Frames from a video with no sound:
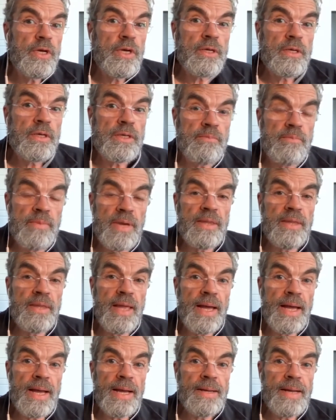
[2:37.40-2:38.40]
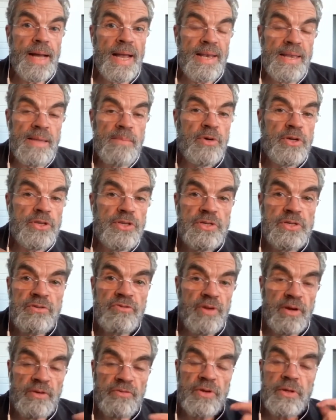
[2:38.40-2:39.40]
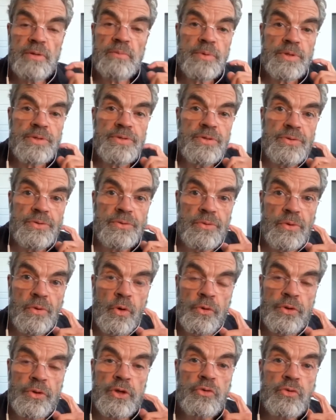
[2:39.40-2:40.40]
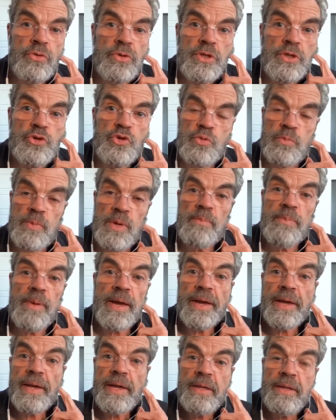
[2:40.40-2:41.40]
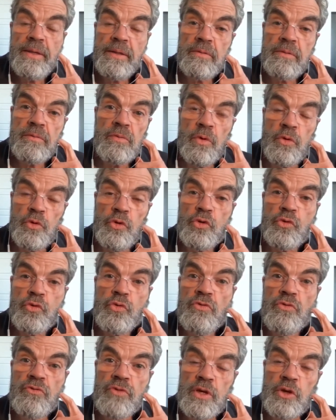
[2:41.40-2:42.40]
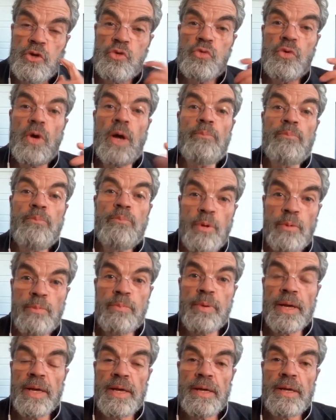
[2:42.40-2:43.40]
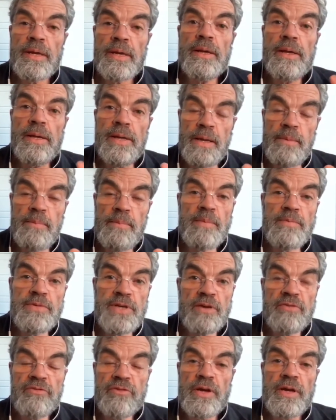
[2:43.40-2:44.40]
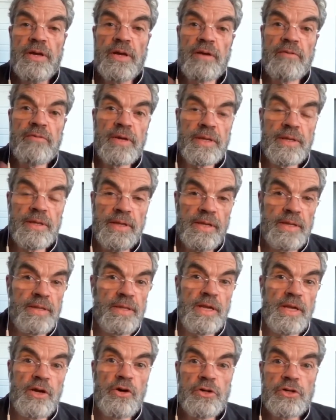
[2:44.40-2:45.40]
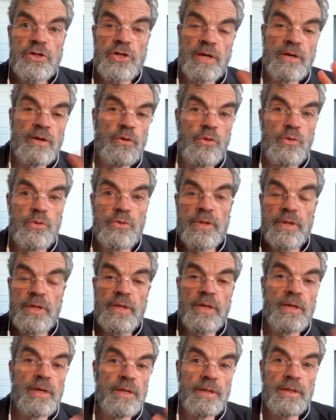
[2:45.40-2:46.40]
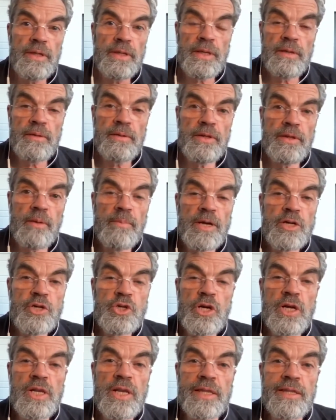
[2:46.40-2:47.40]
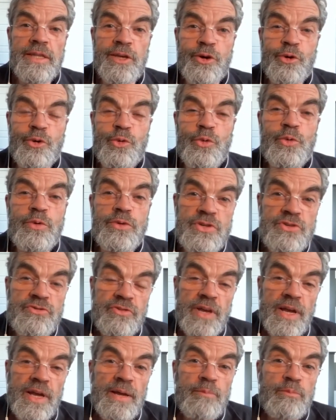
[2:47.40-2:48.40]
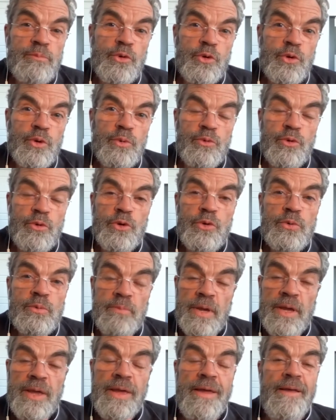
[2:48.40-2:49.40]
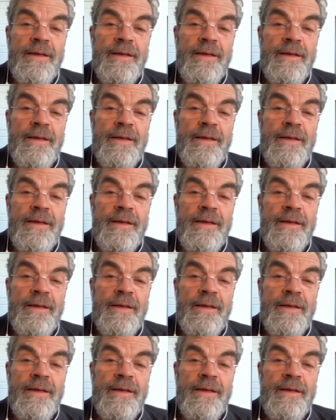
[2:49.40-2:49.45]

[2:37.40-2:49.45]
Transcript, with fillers: qui mènent à, à l'émotif, en fait, parce qu'on est tous des humains pareils on a tous vécu à peu près les mêmes affaires avec des dégâts chaque côté, des dommages collatéraux différents pour un pour l'autre, mais